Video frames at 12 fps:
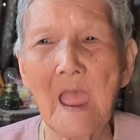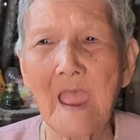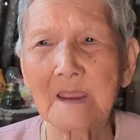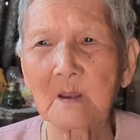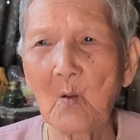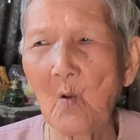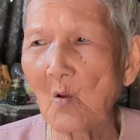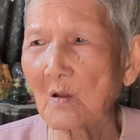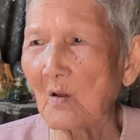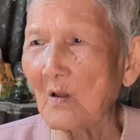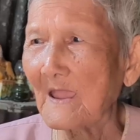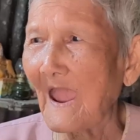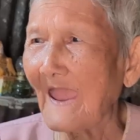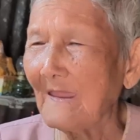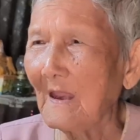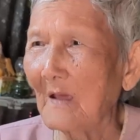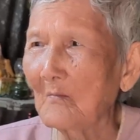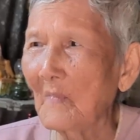ăn thua có
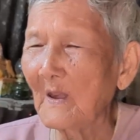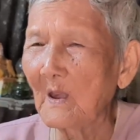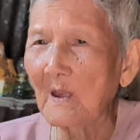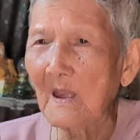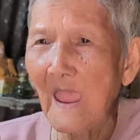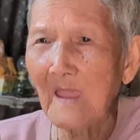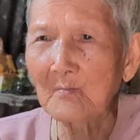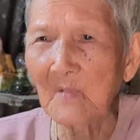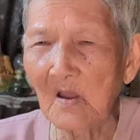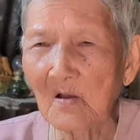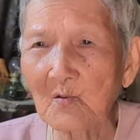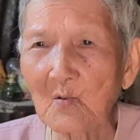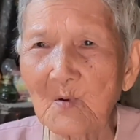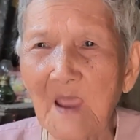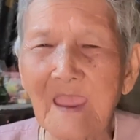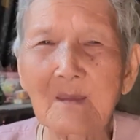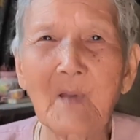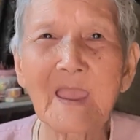cái là mình đem nước xuống
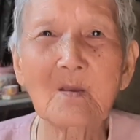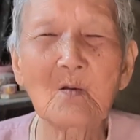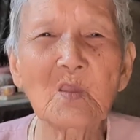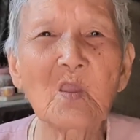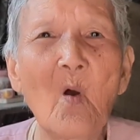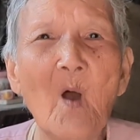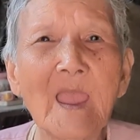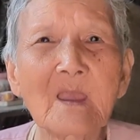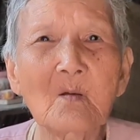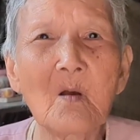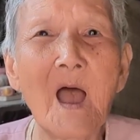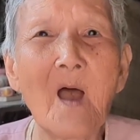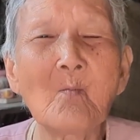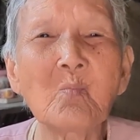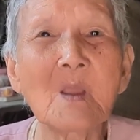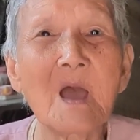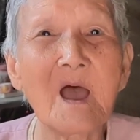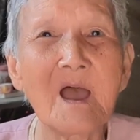đây phải có giòi có thì
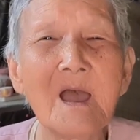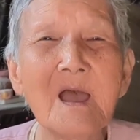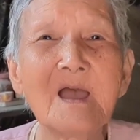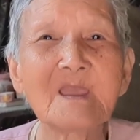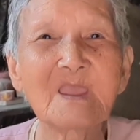đó đó thì